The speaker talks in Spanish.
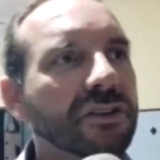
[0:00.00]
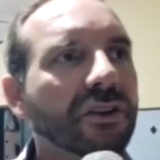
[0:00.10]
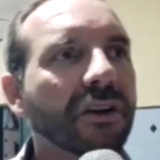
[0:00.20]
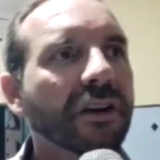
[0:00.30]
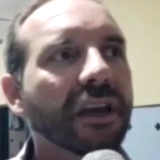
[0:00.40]

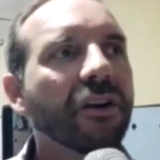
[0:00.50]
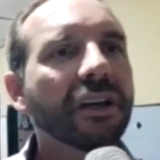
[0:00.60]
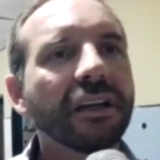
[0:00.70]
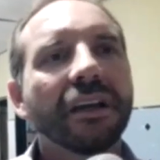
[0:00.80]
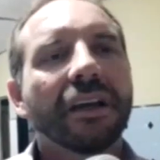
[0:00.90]
creo que
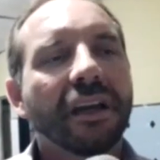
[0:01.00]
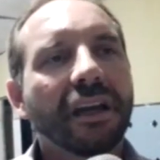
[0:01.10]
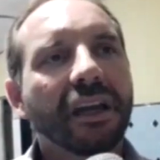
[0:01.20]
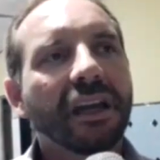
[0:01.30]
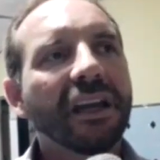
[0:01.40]
hoy
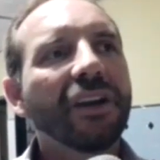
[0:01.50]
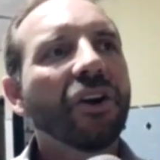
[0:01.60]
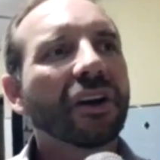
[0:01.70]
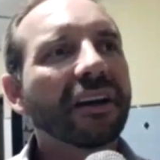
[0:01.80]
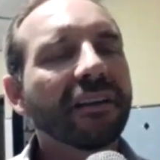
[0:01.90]
eh,
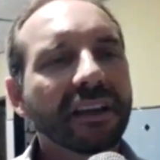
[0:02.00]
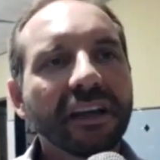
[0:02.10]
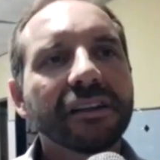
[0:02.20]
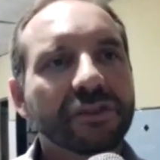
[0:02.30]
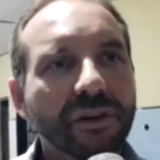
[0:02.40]
lo que
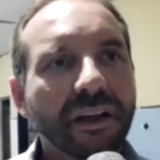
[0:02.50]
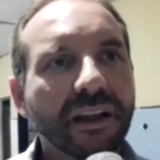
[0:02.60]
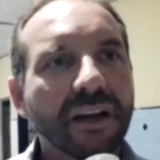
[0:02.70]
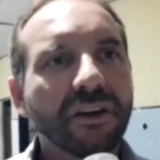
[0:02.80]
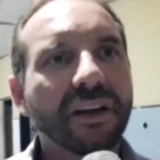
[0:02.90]
requiere el
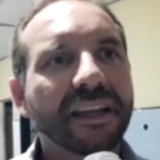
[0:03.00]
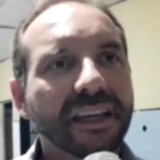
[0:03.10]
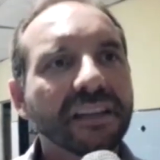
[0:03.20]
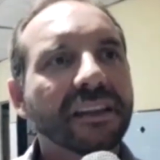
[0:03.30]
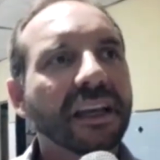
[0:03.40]
ciudadano es
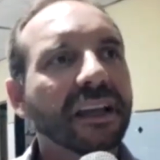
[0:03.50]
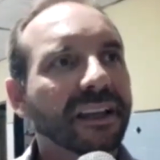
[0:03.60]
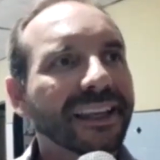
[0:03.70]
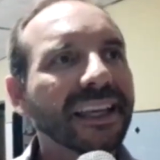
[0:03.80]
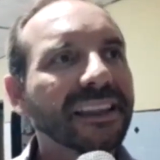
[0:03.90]
gente
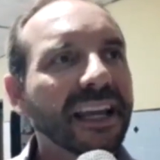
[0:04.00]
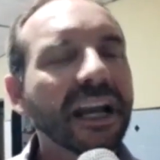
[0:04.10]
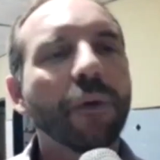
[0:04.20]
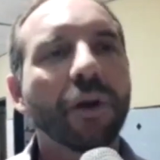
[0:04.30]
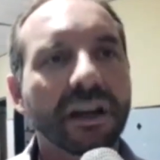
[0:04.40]
que
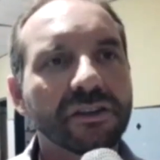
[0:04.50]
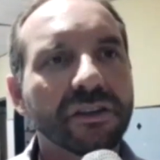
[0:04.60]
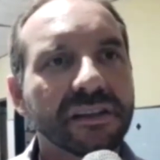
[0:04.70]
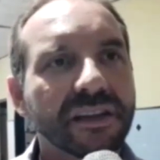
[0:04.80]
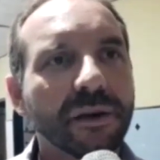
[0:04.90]
tenga vocación
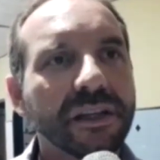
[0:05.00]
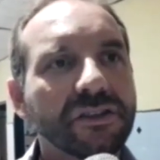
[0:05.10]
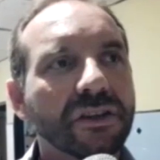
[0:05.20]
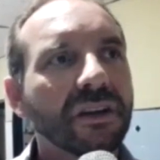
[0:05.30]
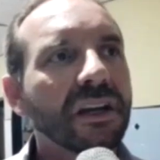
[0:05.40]
de
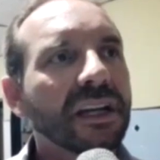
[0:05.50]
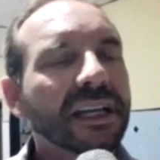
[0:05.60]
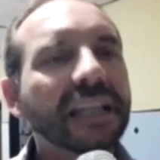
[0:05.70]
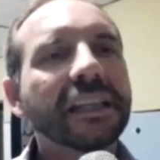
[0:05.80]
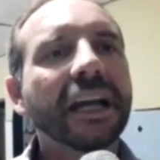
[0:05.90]
servicio,
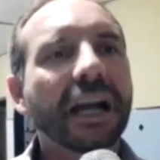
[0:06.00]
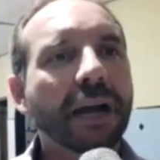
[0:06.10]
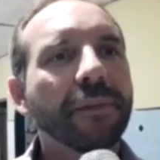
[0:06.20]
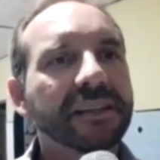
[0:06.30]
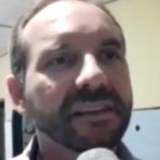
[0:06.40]
que tenga
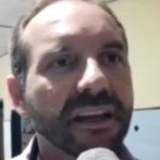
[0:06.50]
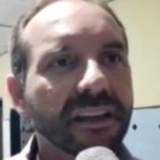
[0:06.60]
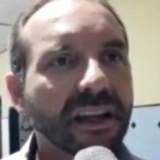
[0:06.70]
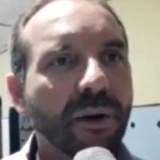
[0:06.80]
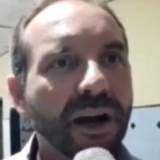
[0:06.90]
capacidad de
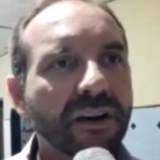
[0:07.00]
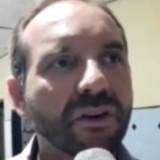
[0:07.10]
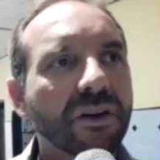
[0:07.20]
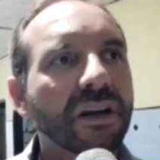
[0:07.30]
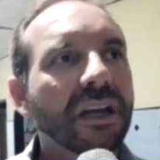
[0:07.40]

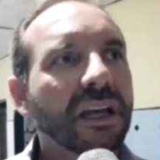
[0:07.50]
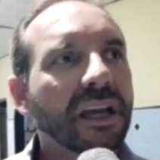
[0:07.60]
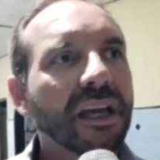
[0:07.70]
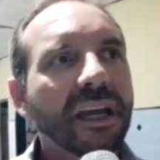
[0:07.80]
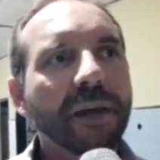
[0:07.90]
trabajo,
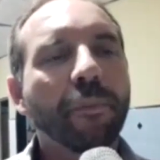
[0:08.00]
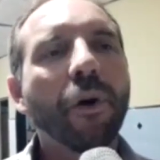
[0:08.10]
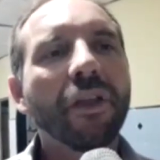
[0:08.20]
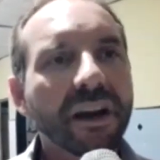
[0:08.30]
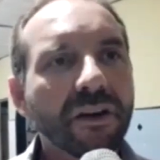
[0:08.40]

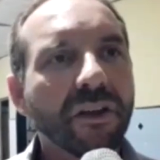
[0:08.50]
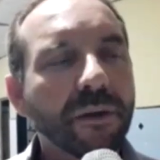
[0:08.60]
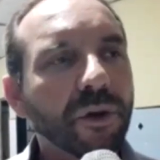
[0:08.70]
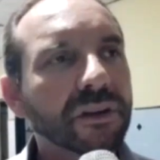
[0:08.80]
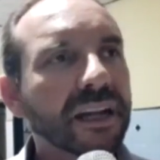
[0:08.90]
poderlo
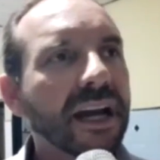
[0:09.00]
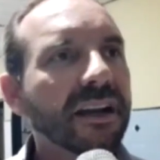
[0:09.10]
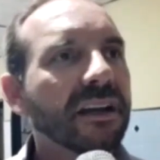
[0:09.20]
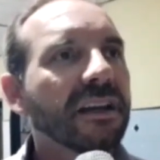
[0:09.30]
demostrar.